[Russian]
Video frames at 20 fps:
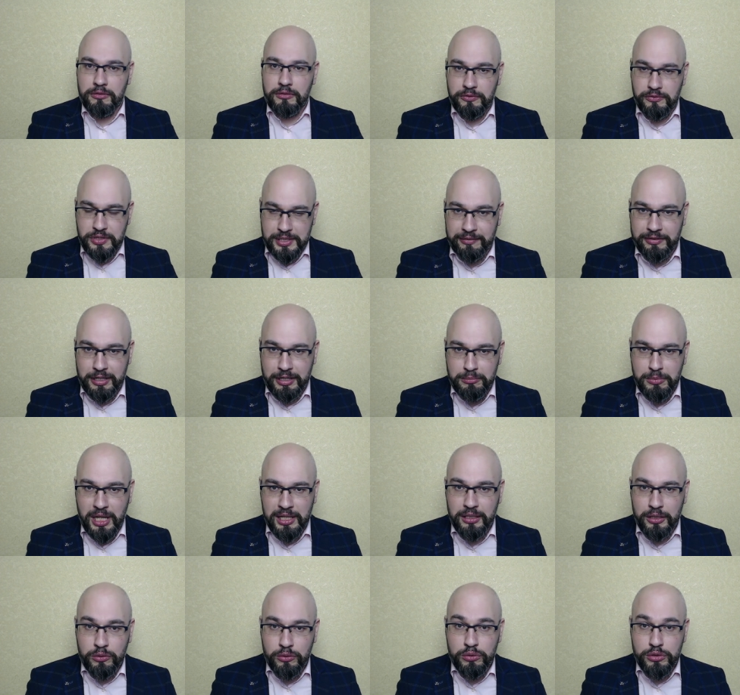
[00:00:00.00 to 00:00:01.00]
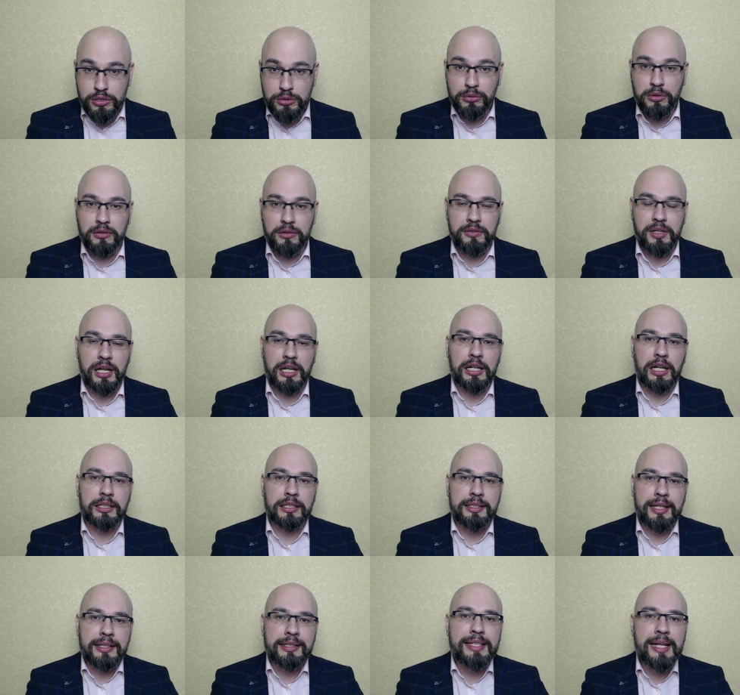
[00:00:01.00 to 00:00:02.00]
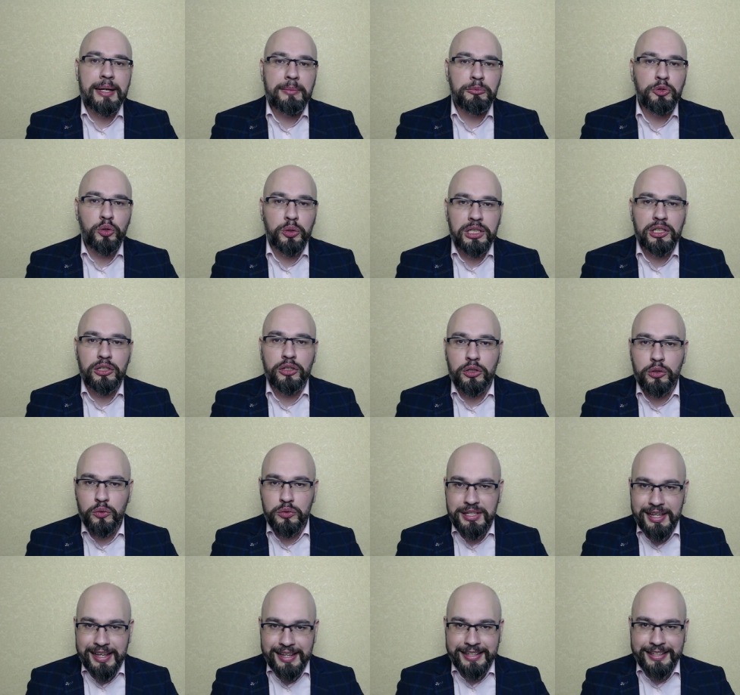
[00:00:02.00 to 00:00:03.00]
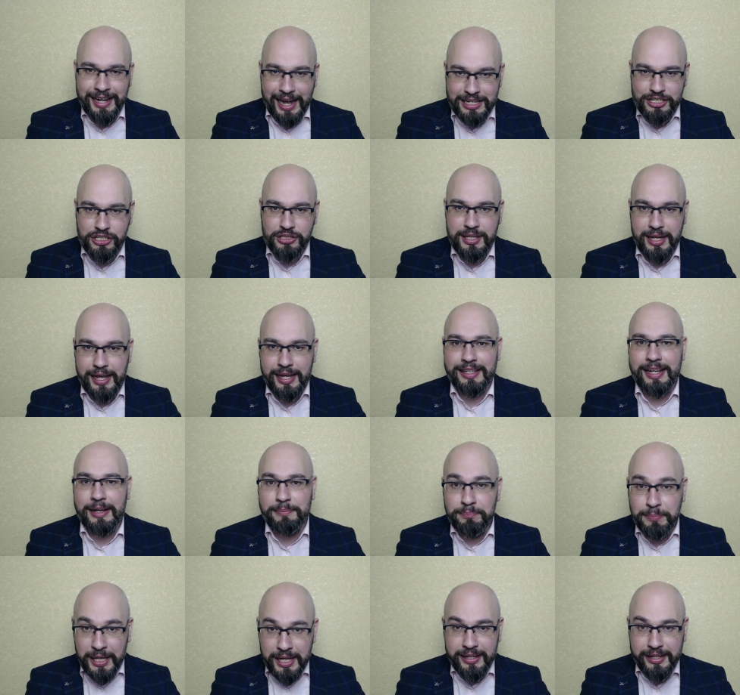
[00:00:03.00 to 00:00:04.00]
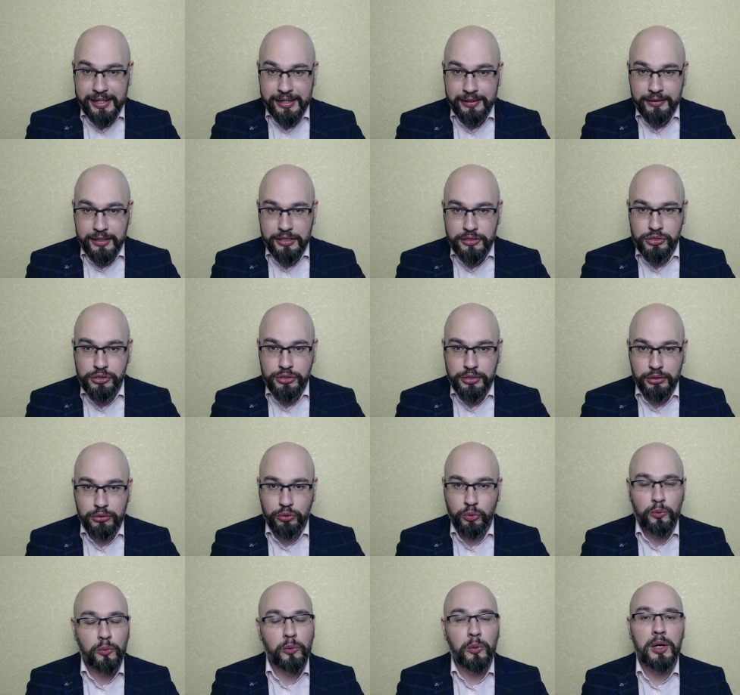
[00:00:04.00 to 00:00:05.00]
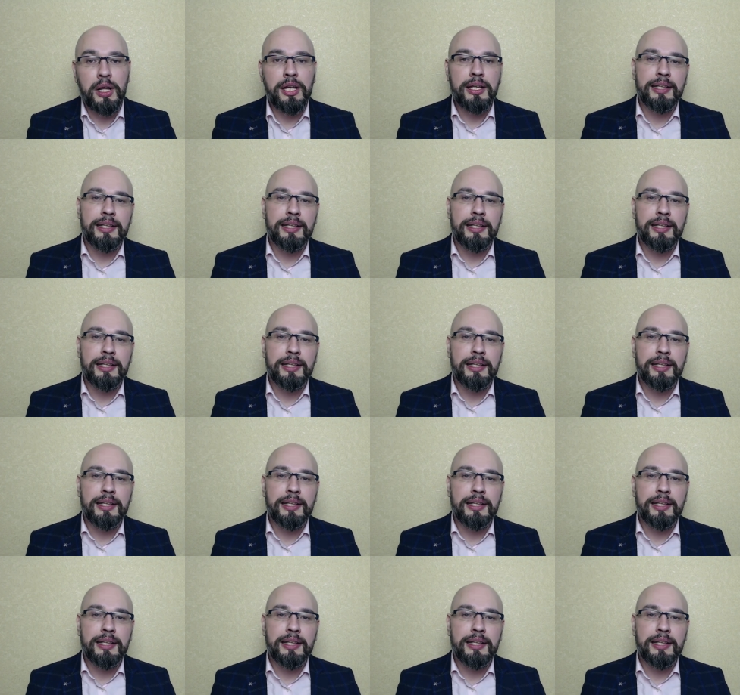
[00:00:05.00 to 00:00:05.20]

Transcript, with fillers: в современных условиях, когда для многих людей каждая копейка на счету,